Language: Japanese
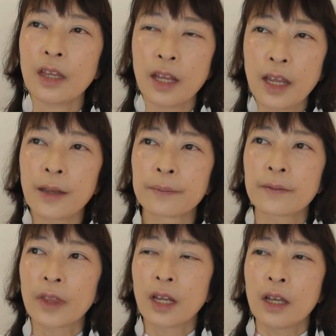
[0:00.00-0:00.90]
で
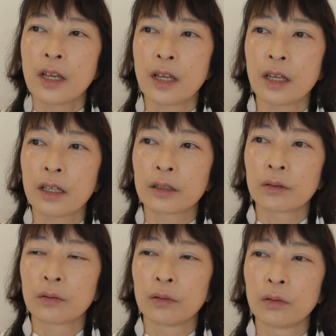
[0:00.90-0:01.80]

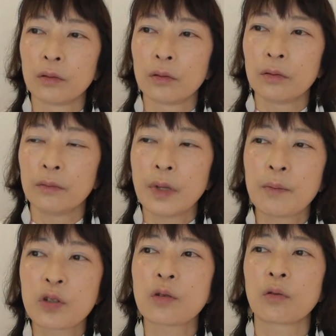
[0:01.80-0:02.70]
えーとまあ、
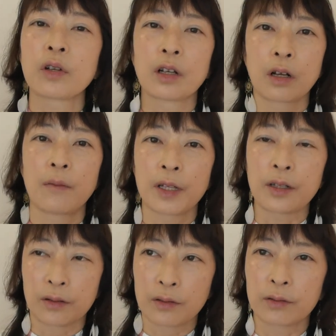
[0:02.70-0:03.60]
もちろんこれは頑張っ
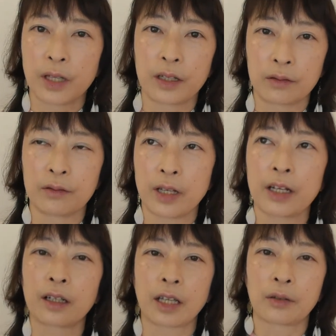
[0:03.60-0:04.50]
て作っていくや
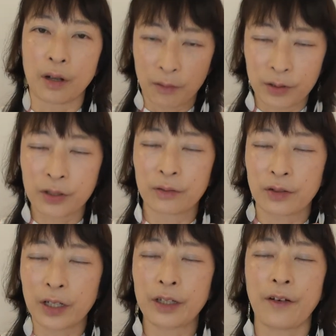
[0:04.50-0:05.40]
り方とか構築の
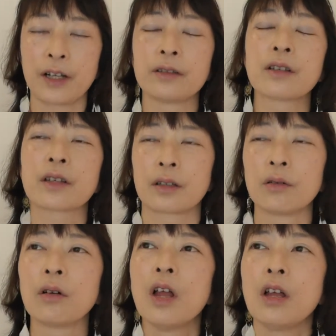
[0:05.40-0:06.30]
仕方はあるんですけ
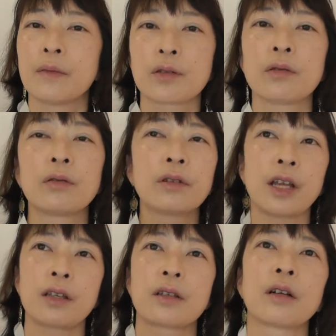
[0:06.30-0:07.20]
どそういう
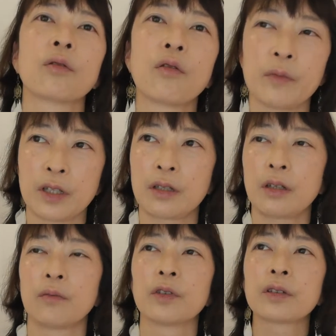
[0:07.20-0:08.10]

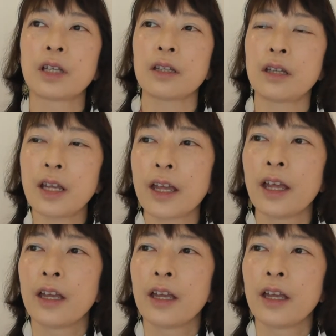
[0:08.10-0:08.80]
オンラインサロンコミュニティを持っていて